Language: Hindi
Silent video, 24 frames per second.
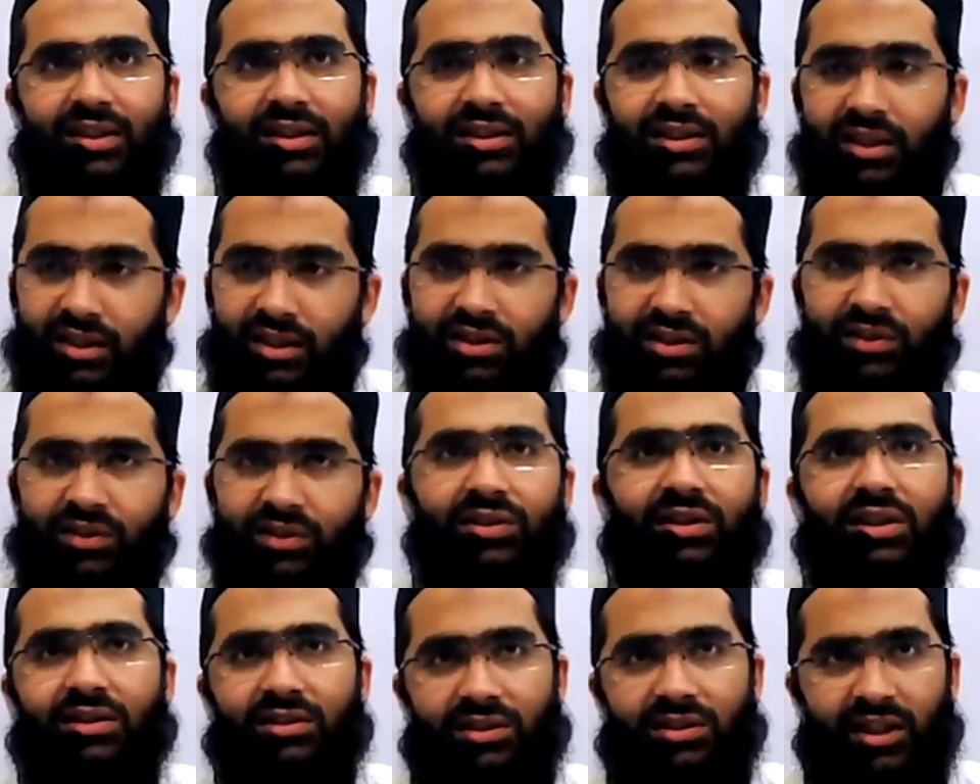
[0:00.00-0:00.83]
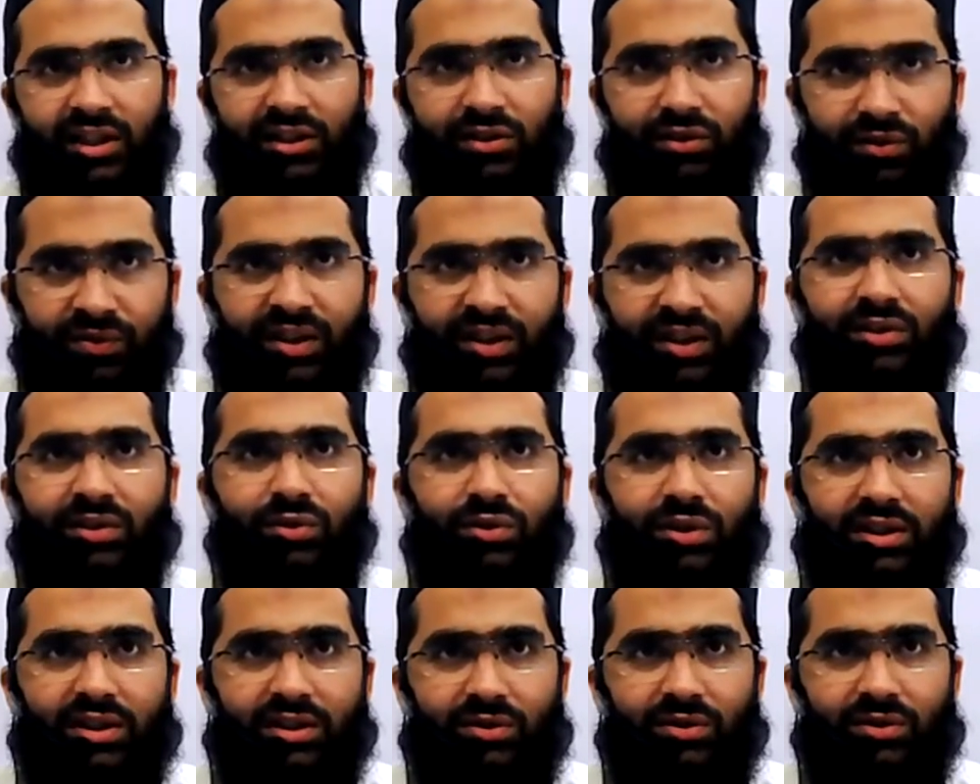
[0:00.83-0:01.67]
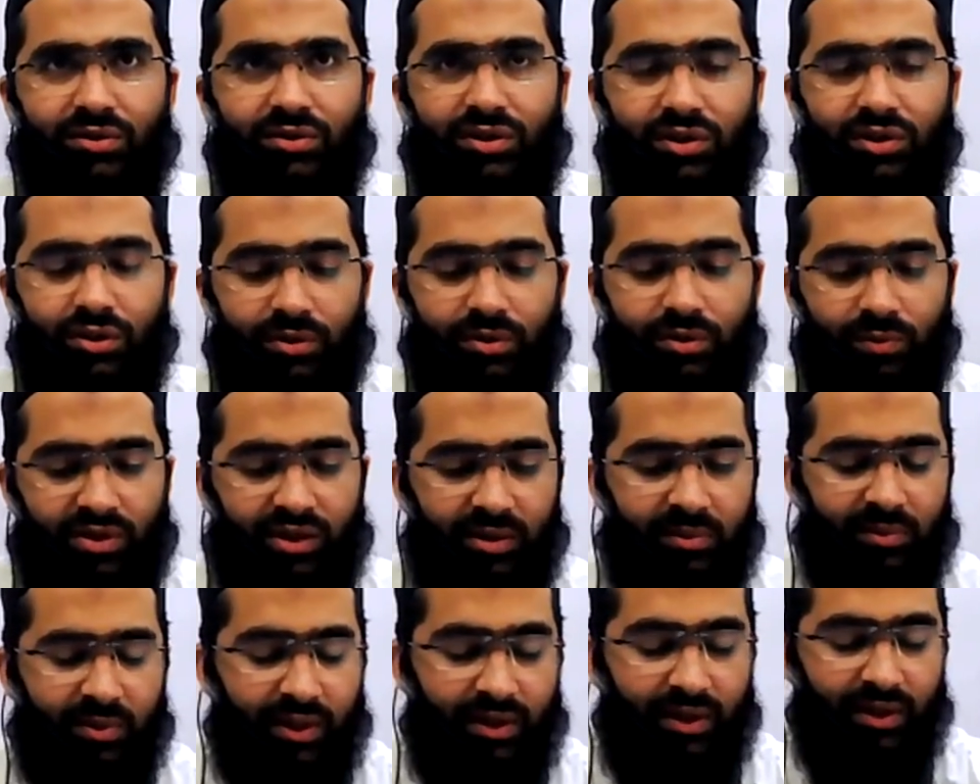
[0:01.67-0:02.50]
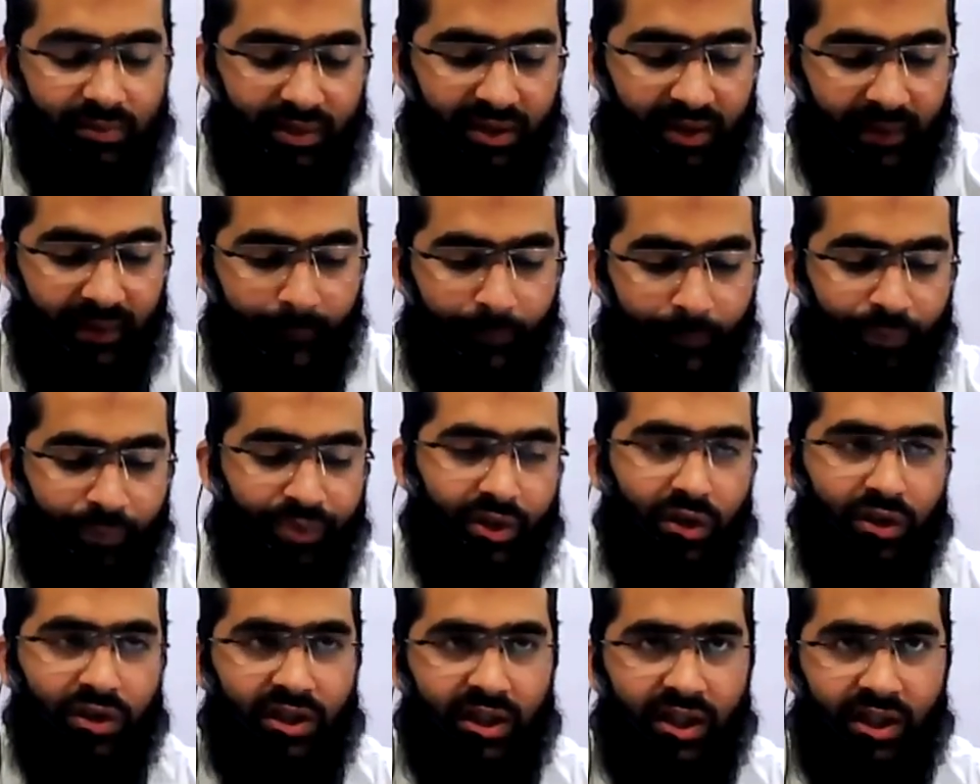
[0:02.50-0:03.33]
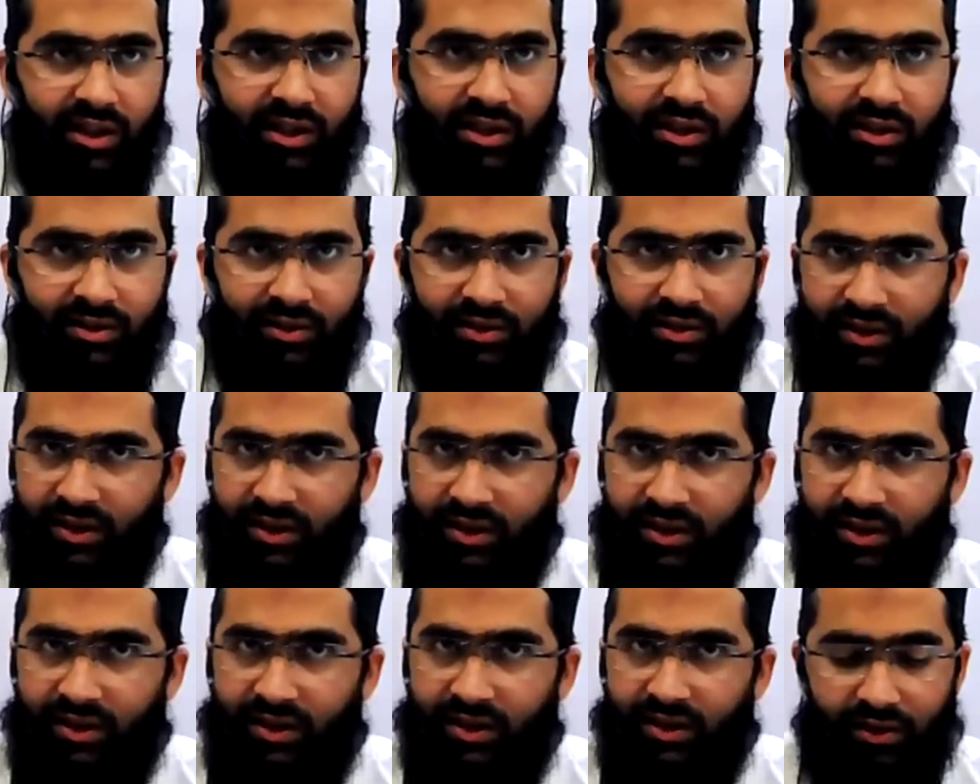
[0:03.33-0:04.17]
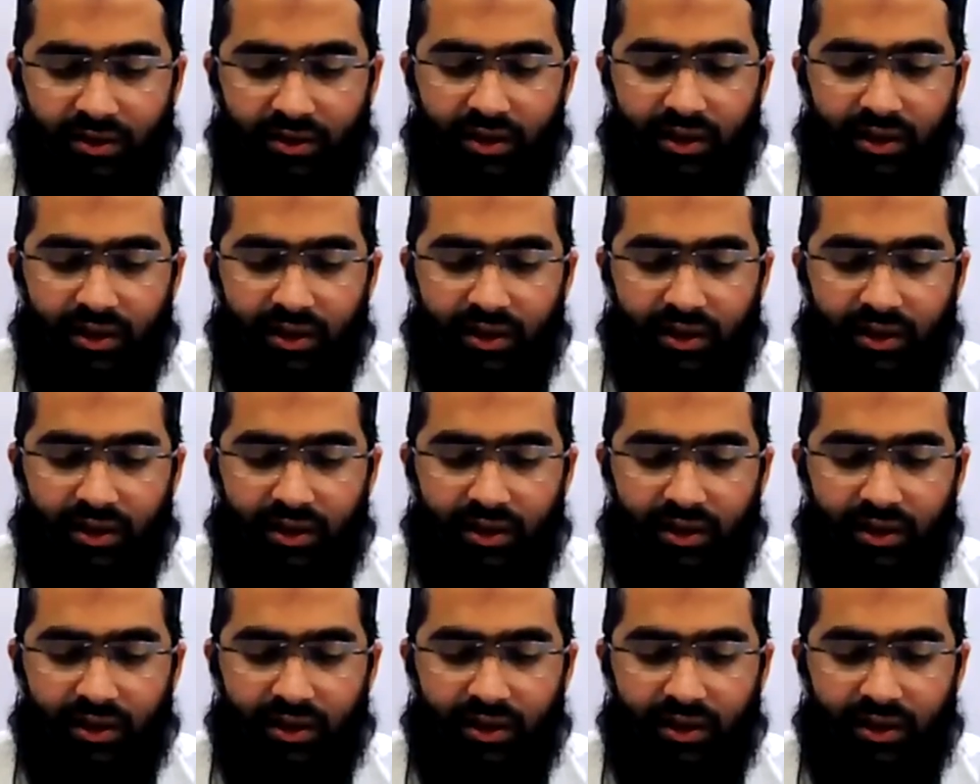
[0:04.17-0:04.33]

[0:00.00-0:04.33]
ये इस वजह यही तो फर्क हुआ यहूदी और मुसलमान में और यही इनकी